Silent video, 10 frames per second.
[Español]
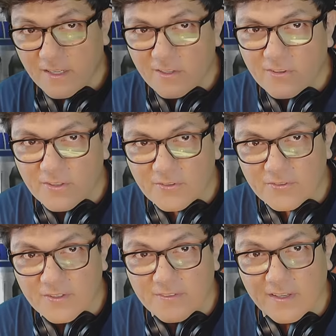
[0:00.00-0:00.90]
El otro
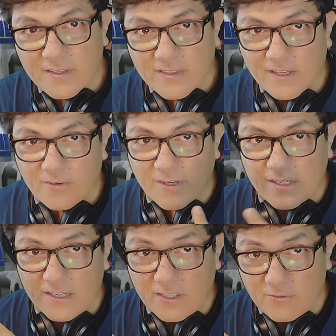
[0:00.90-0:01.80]
anuncio es que tengo un
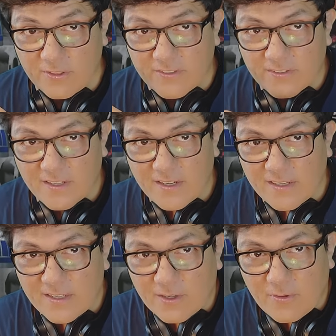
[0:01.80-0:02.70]
canal en Twitch
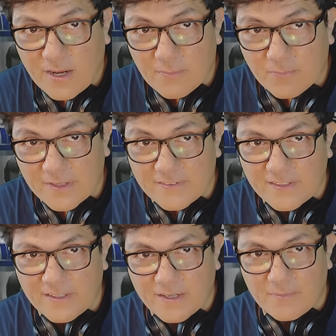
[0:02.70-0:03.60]
en el cual puedes
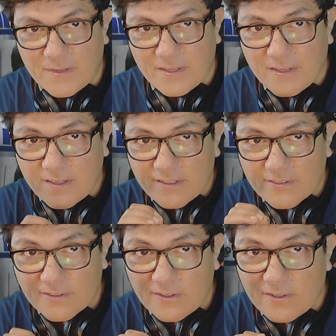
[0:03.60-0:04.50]
seguirme
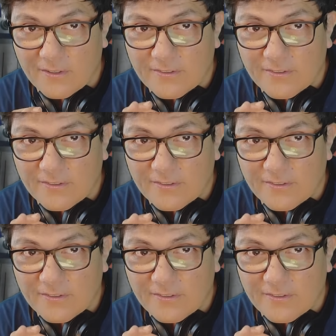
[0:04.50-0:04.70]
solo